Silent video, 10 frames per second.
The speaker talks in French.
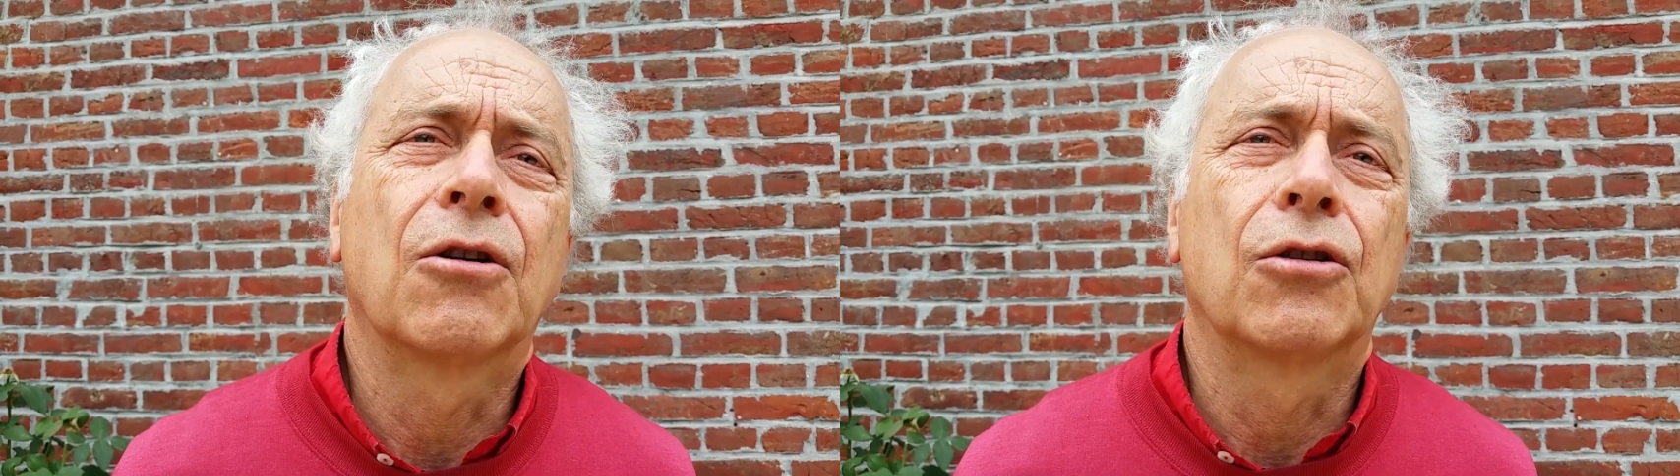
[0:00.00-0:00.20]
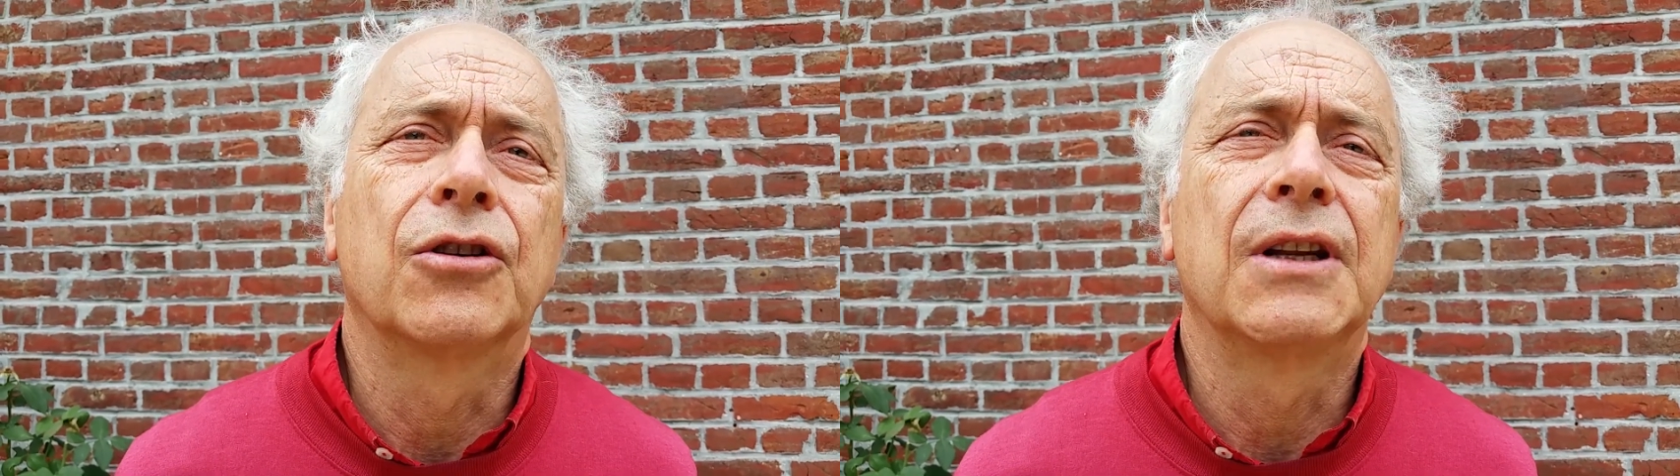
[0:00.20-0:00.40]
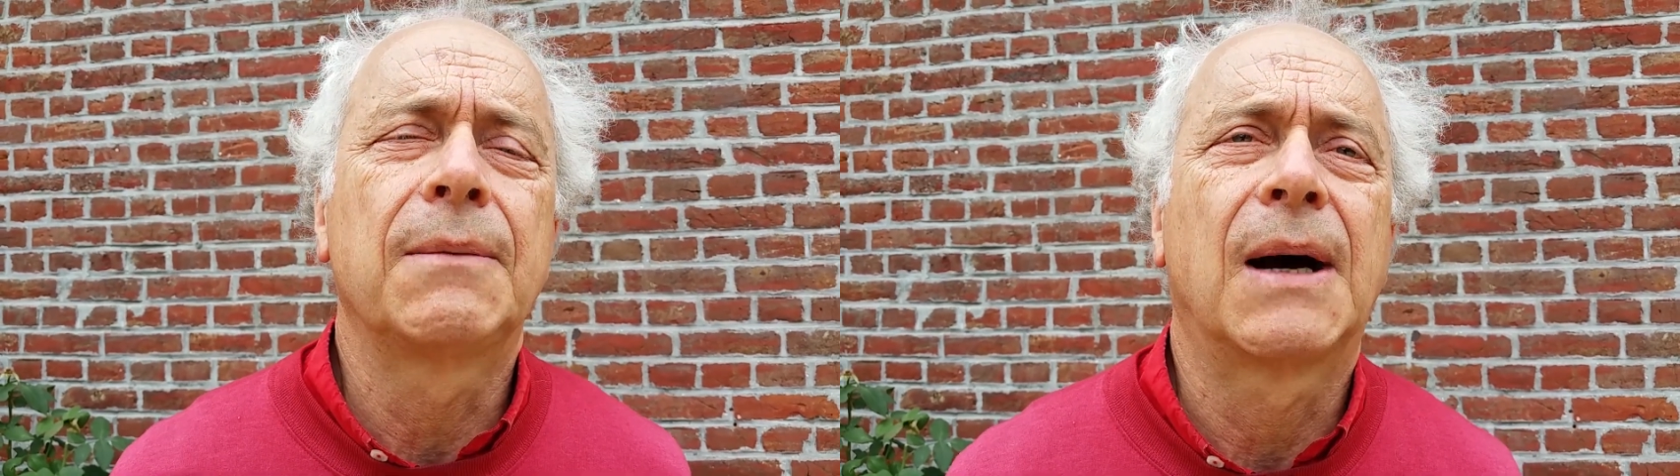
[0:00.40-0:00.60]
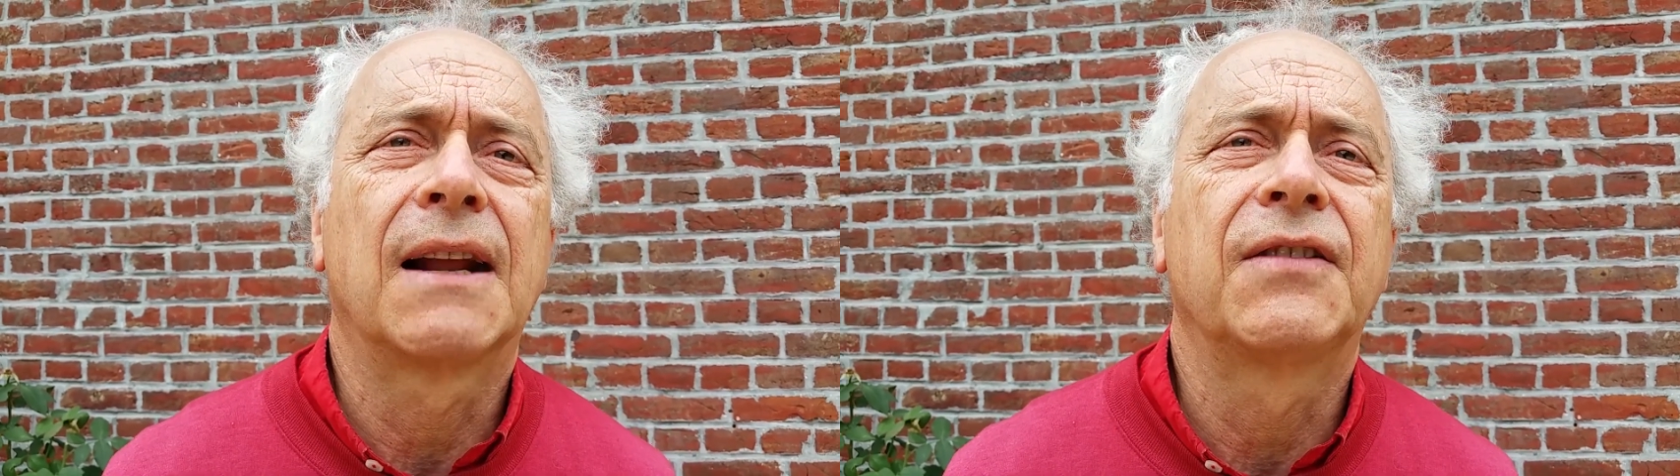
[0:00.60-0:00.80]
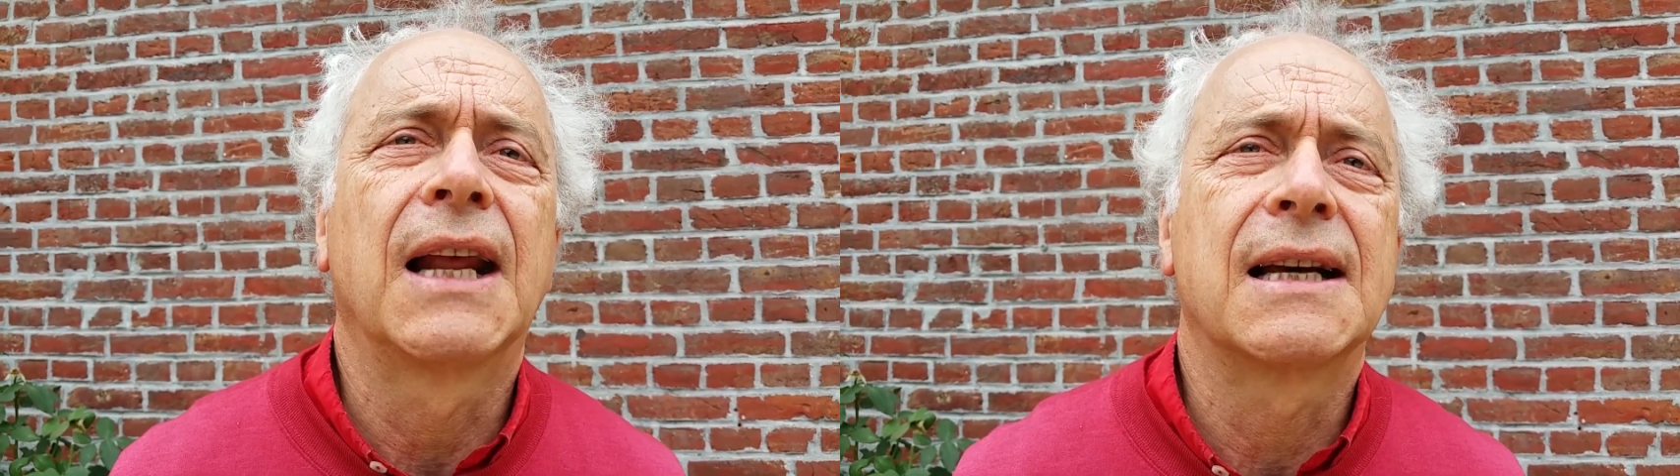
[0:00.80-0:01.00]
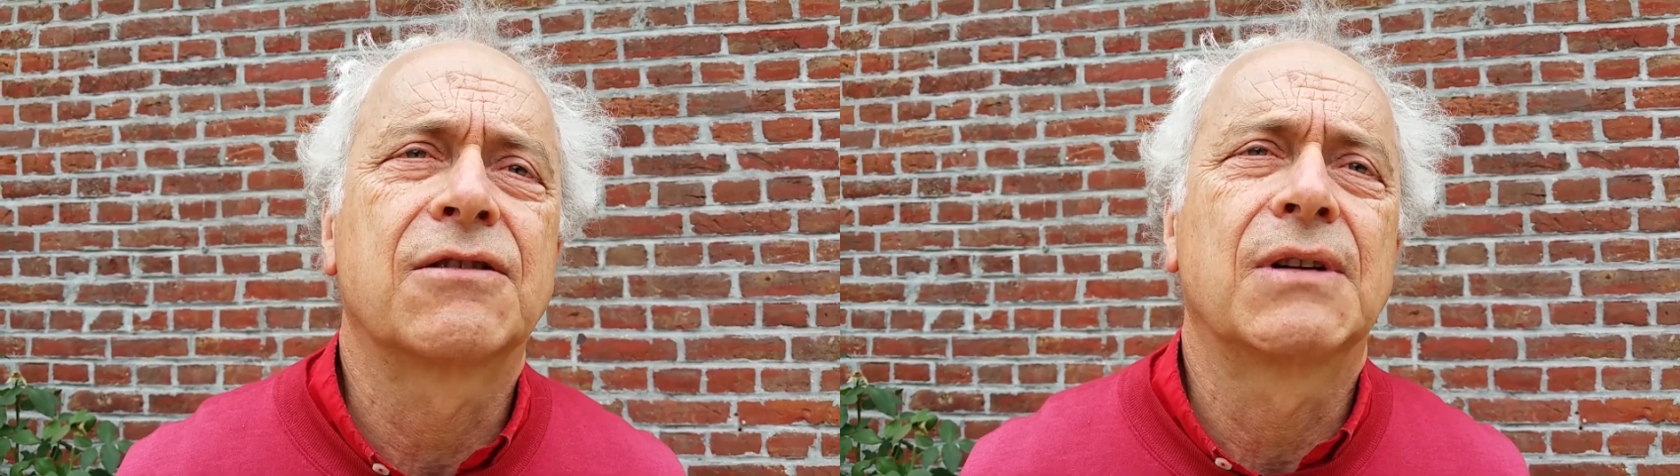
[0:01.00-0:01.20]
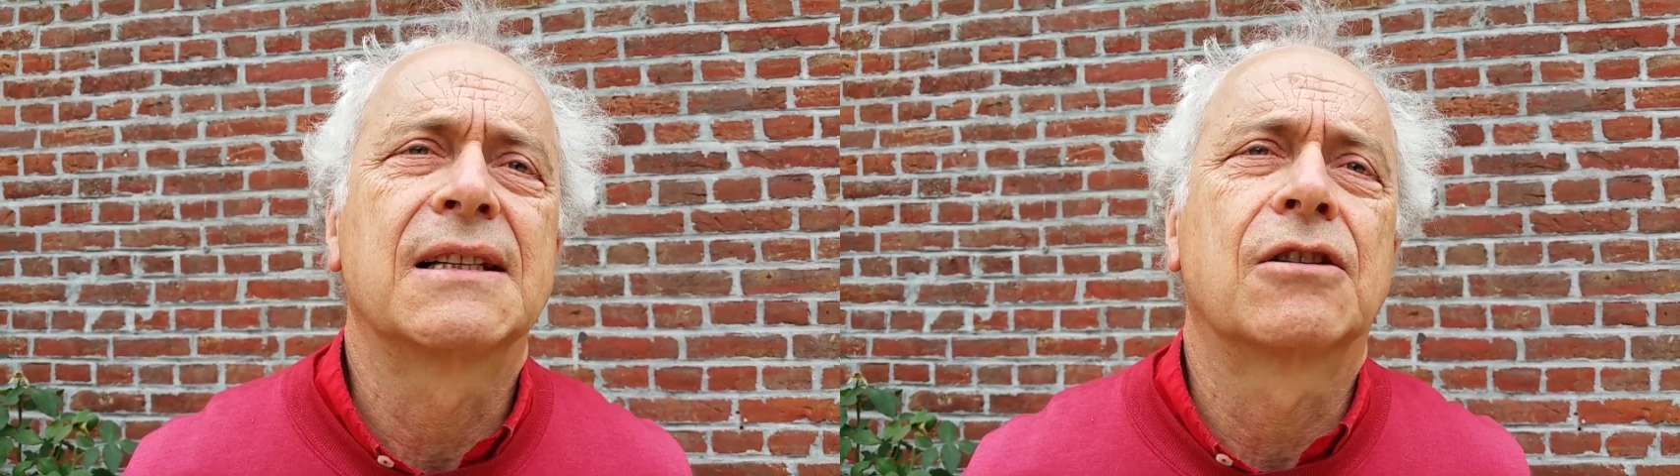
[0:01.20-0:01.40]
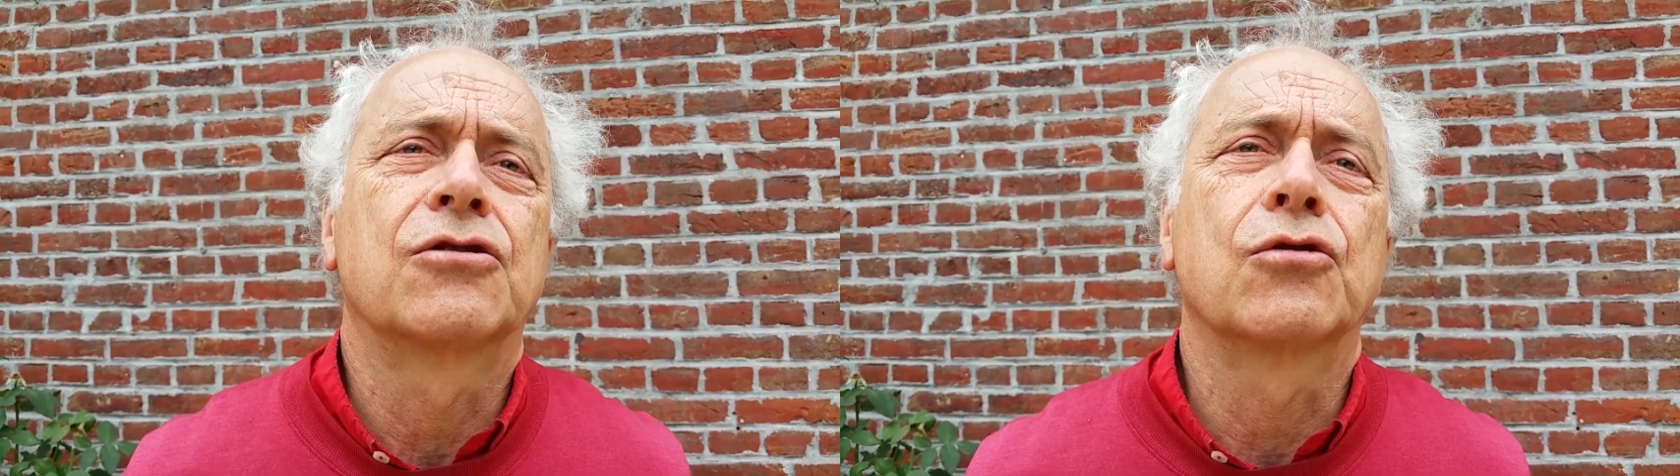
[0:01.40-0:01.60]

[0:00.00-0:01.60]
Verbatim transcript: coordonné par la Fédération des centres